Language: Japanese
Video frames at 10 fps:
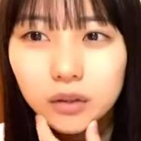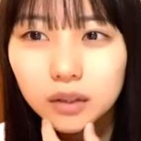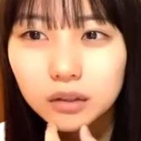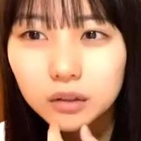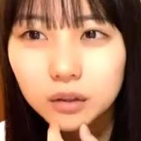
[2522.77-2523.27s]
で
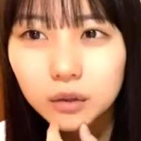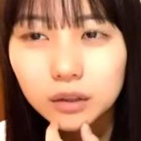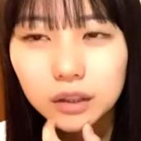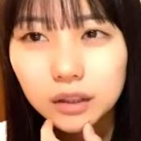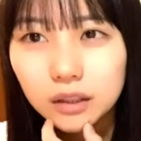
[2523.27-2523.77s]
浮気する
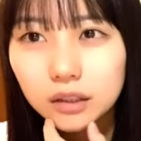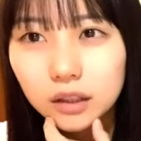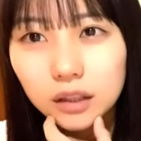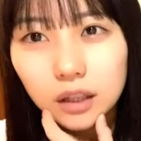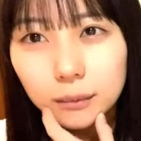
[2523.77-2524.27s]
人絶対好
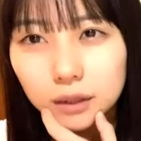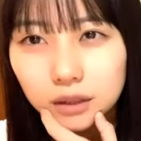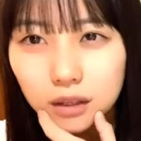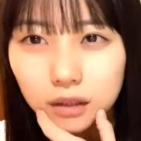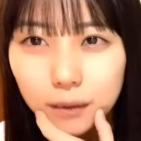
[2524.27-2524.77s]
きになりま
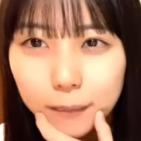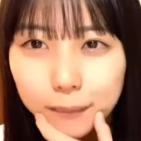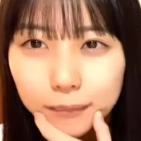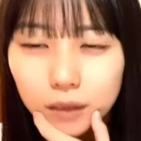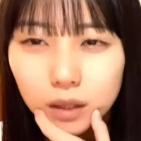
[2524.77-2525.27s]
せん
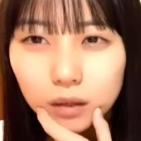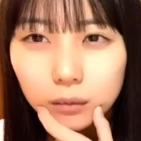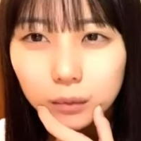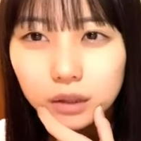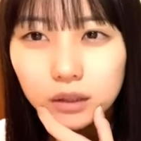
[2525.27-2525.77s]

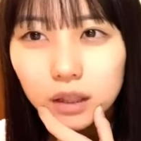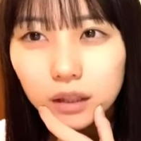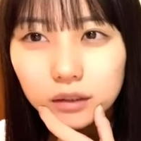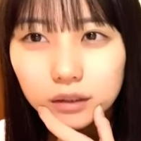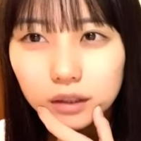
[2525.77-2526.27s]
もしな
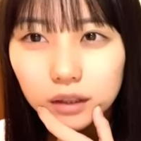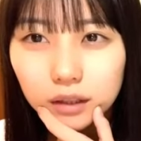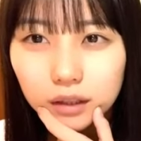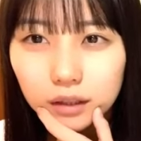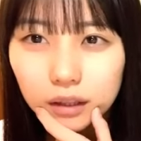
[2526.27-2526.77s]
んか好
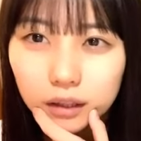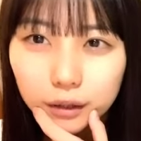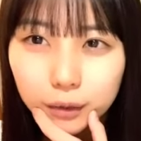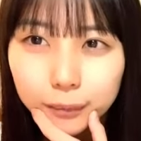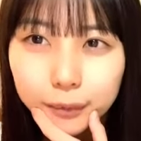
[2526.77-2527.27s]
きだ
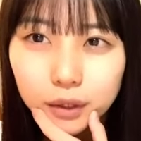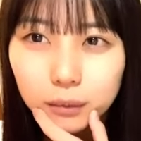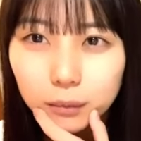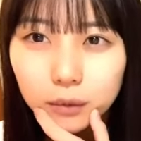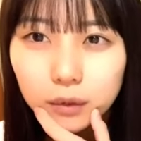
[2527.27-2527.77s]
なと思っ
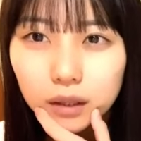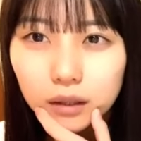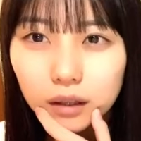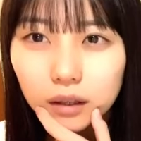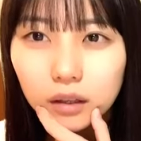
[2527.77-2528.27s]
てもな
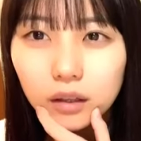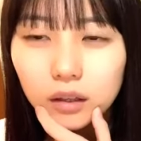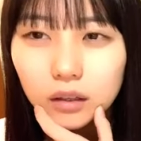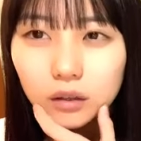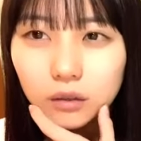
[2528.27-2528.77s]
んか
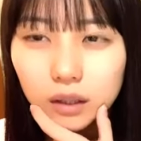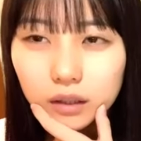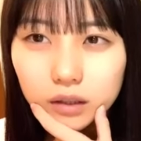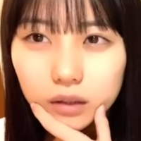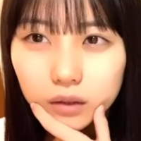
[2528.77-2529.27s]
浮
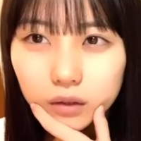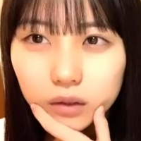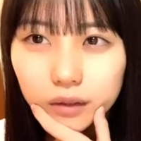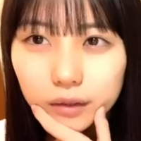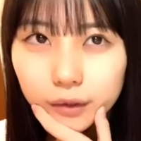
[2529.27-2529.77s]
気してるっ
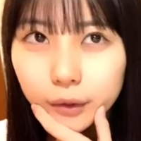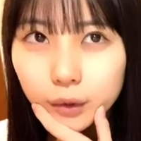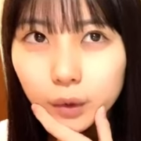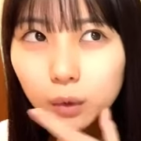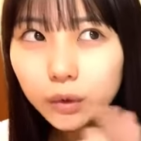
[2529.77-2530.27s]
ていう
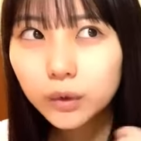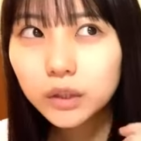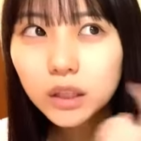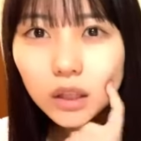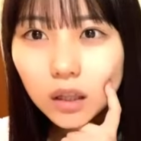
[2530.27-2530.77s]
のを想
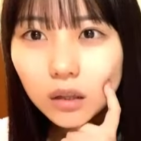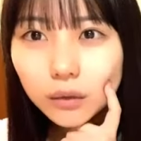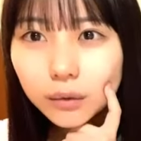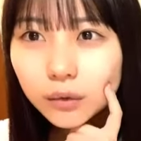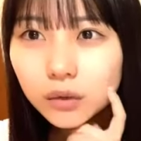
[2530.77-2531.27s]
像した
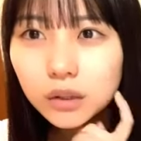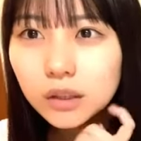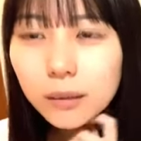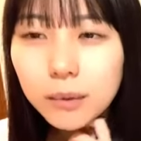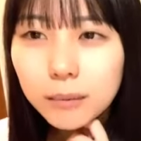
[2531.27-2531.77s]
ら普通
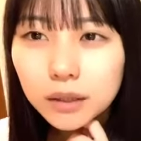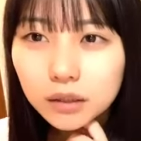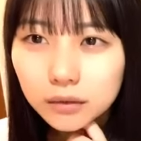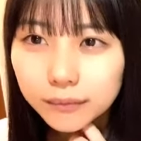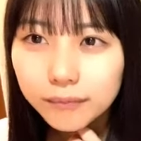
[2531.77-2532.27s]
に冷めま
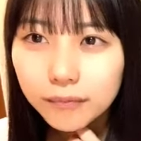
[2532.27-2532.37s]
す、